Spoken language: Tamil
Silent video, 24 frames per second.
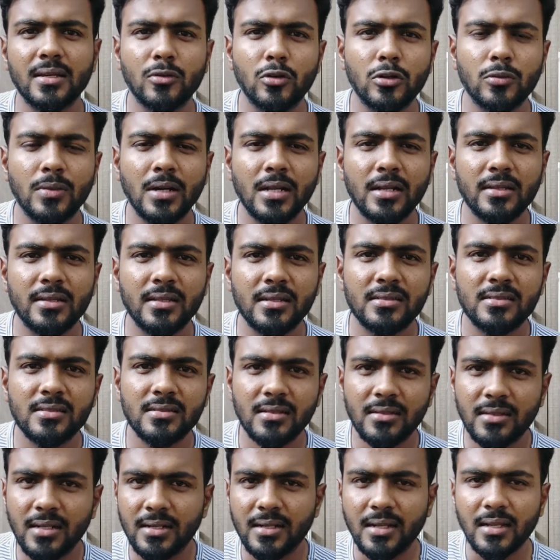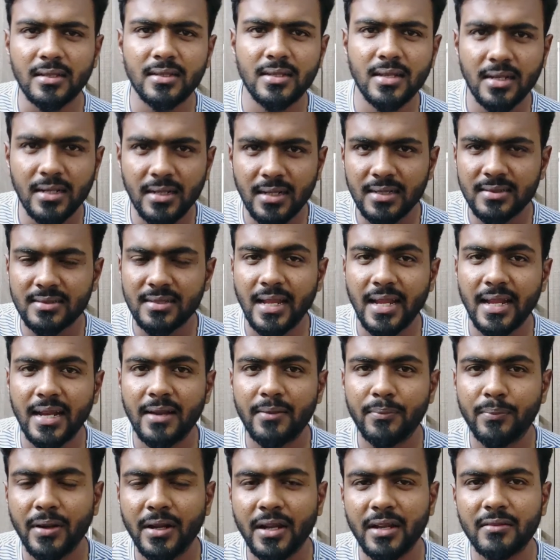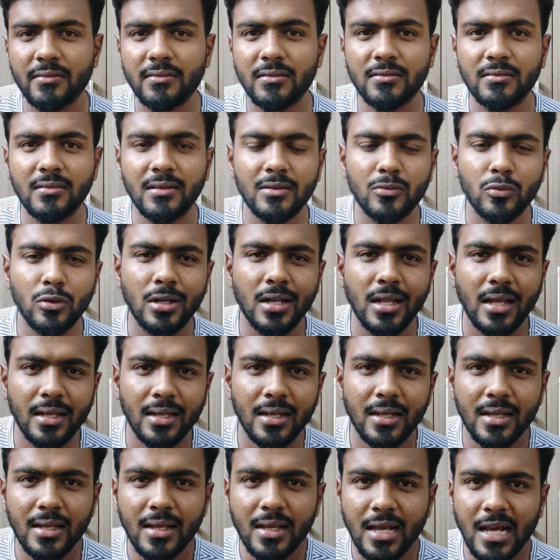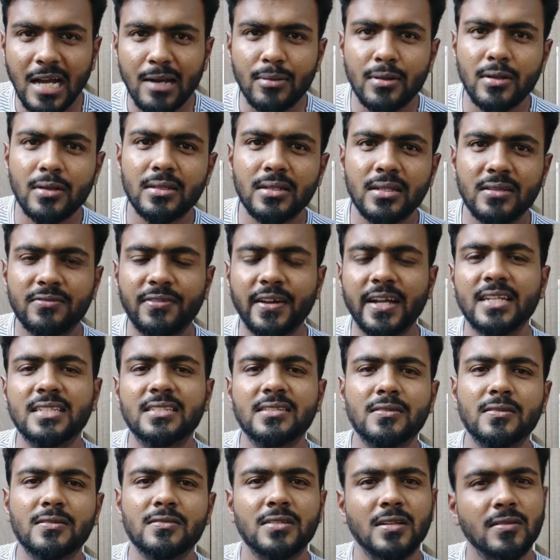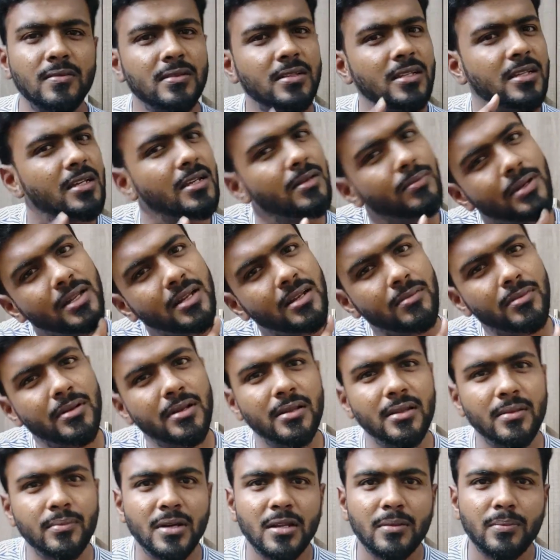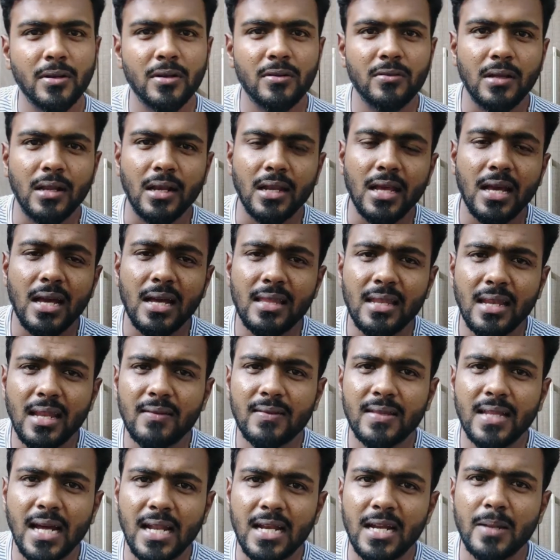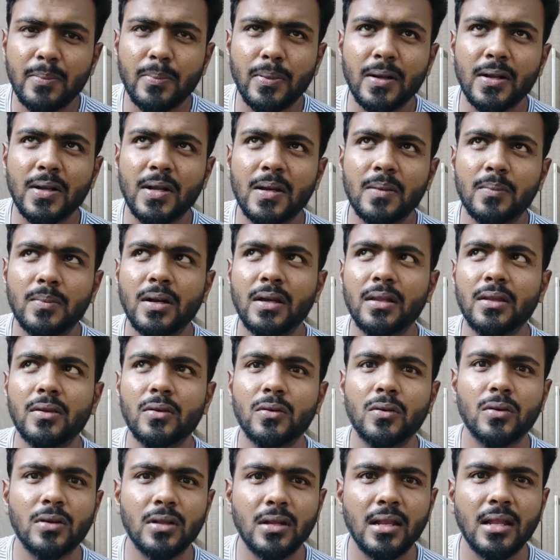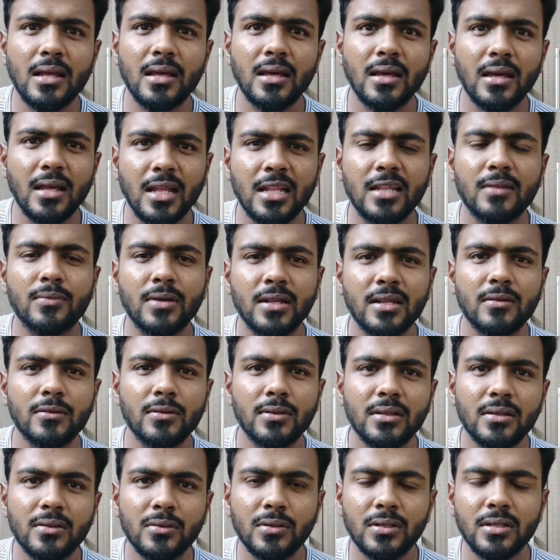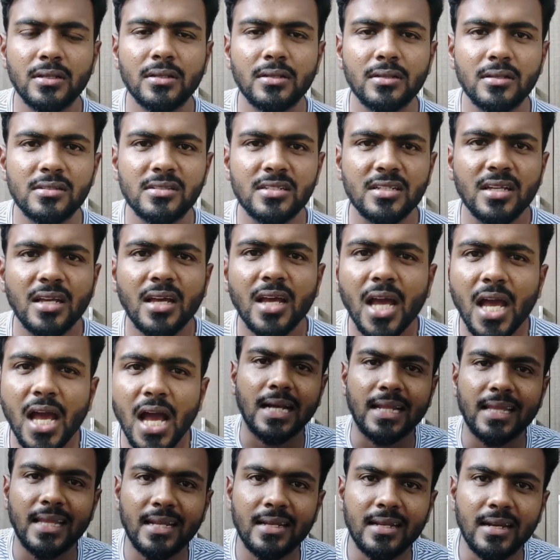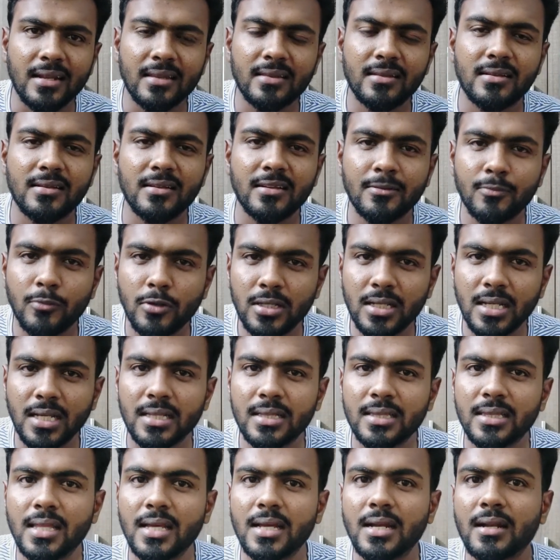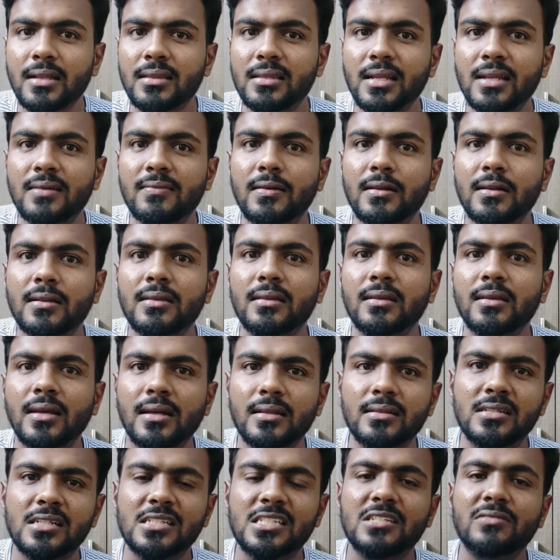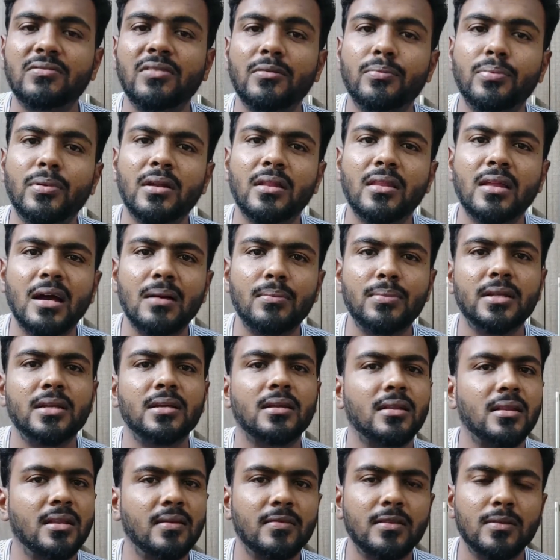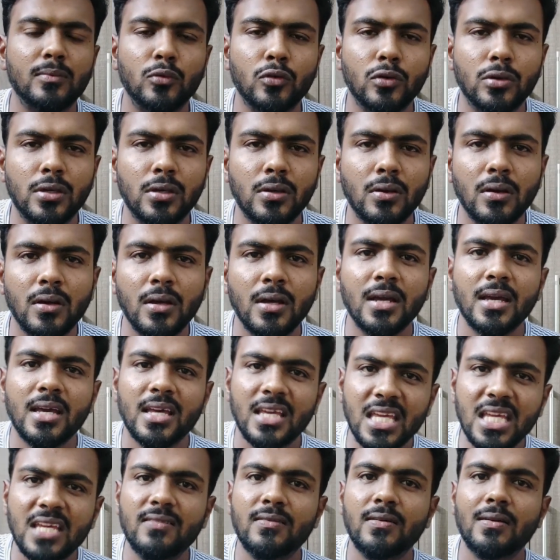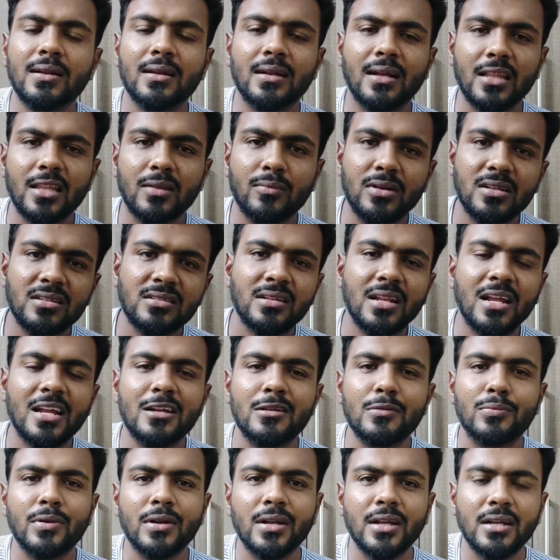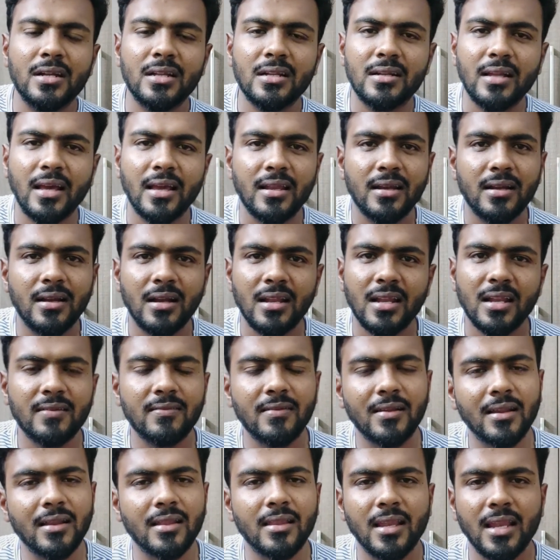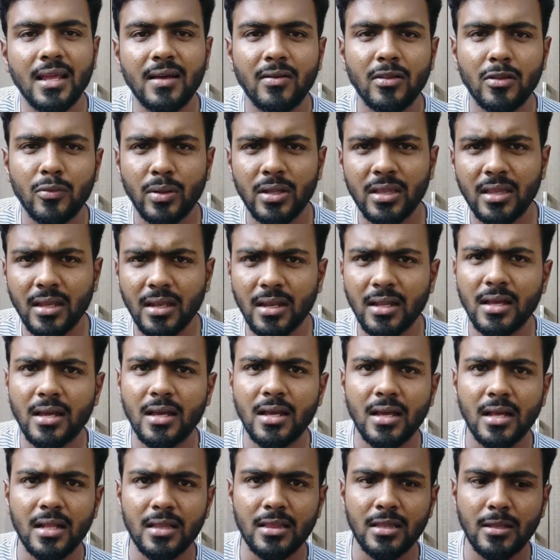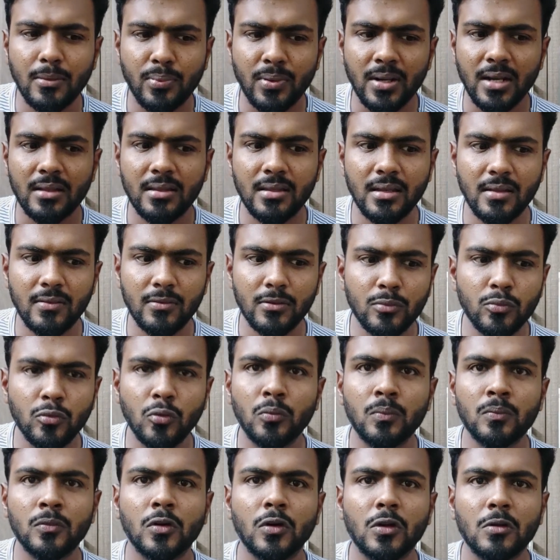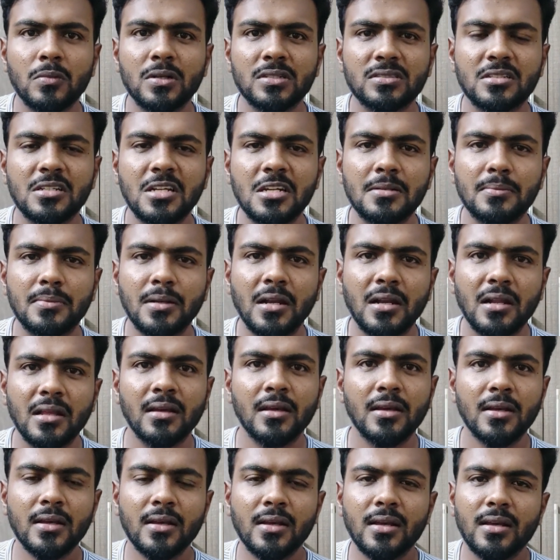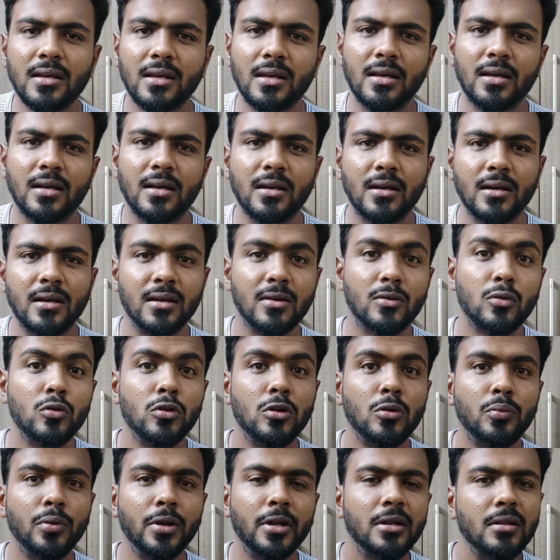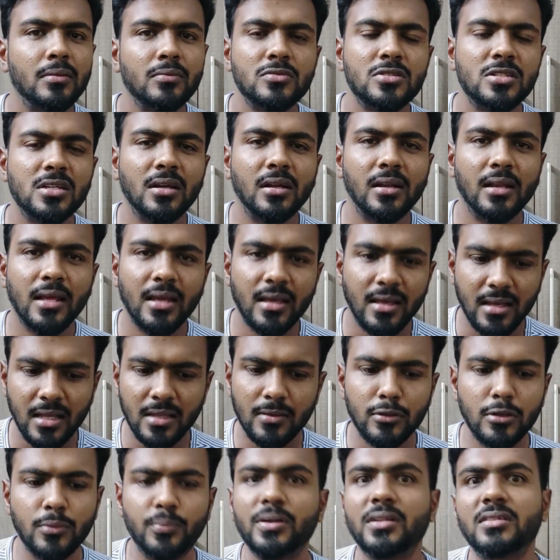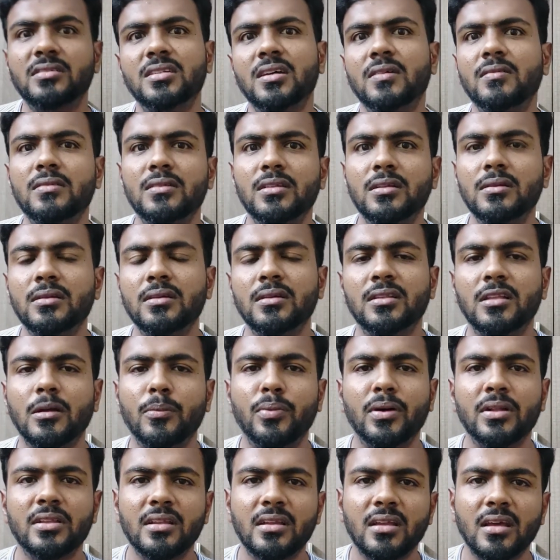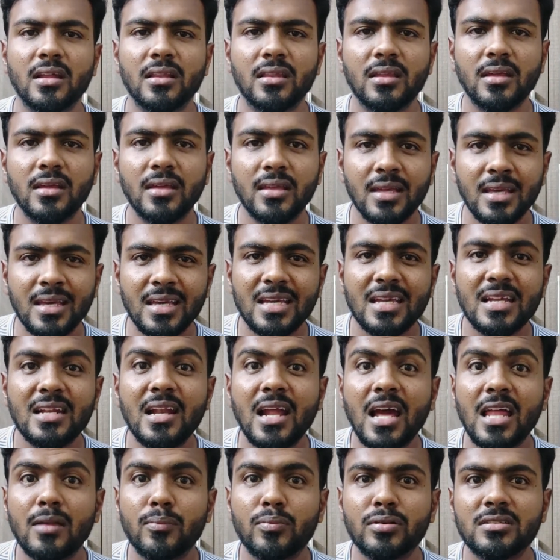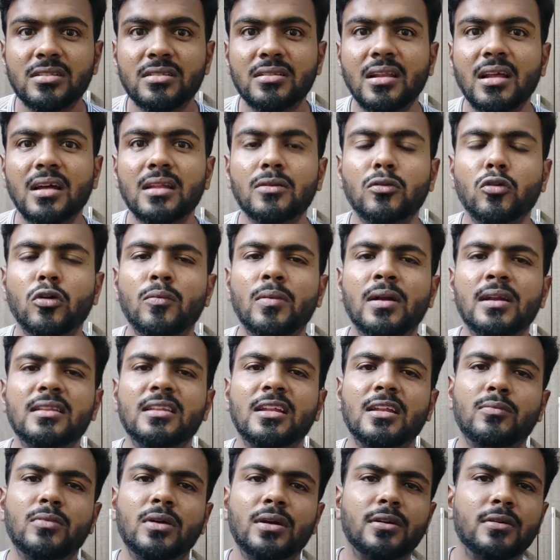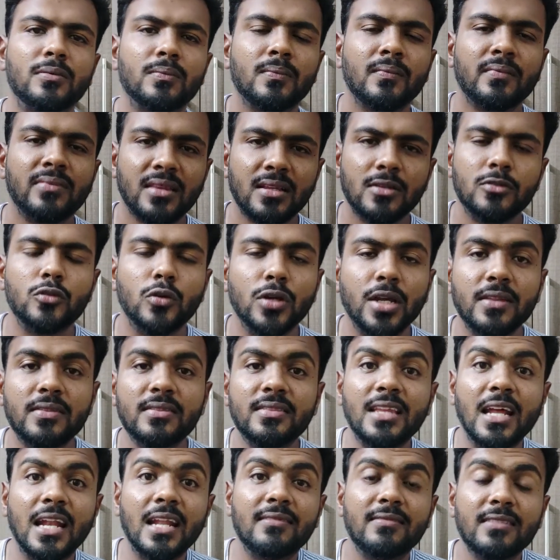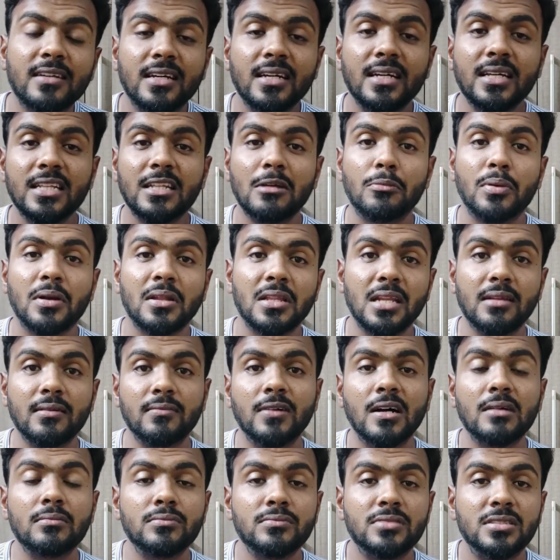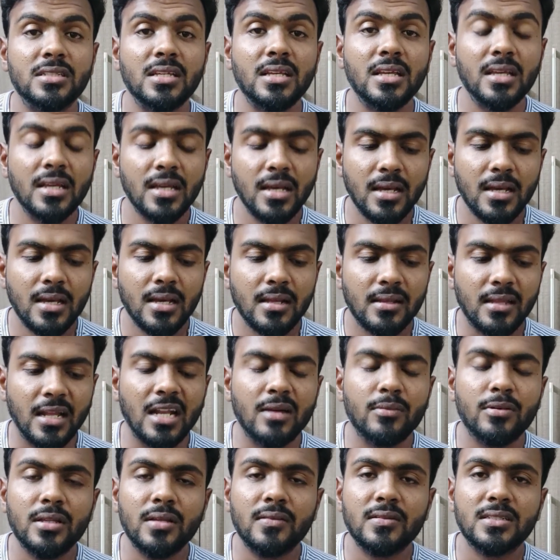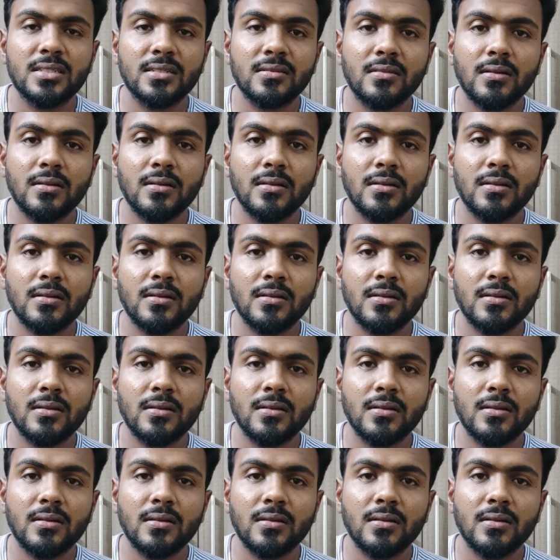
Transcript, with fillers: ஒரு மாதிரி தெரிஞ்சது இந்த ட்ரக்கு கிட்ட ஸ்லைடு பண்ணிட்டு வருவார் உள்ள அப்புறம் வந்து ஃபைட் சீக்வன்ஸில் வந்து இப்படி இப்படி இந்த மாதிரி பண்ணுவார் இல்லையா அதெல்லாம் வந்து ஆல்ரெடி பண்ண மாதிரியோ இல்லை அந்த மாதிரி வந்து ஒரு இருந்துச்சு கதை நடந்துட்டு இருக்கும்போது எந்த இடத்துல வருது அது ஜஸ்டிஃபை பண்ணுதா தான் வந்து முக்கியம் ஈவன் அந்த மாதிரி ஸ்லைடு பண்ணிட்டு டயர் கடியில் வர்றதெல்லாம் வந்து பார்த்திங்கன்னா அந்த படத்தில் வந்து மும்போரமாக ஸ்க்ரீன் பிளேல கொண்டு போயிட்டோம்னு வச்சுக்கங்களேன் அது வந்து பெருசாக வந்து தப்பாக தெரியாது இல்லாத பட்சத்தில் அது கோமாளித்தனமாயிடும் ஸோ எந்த அளவுக்கு இந்த படத்தில் வம்சி தளபதி விஜய்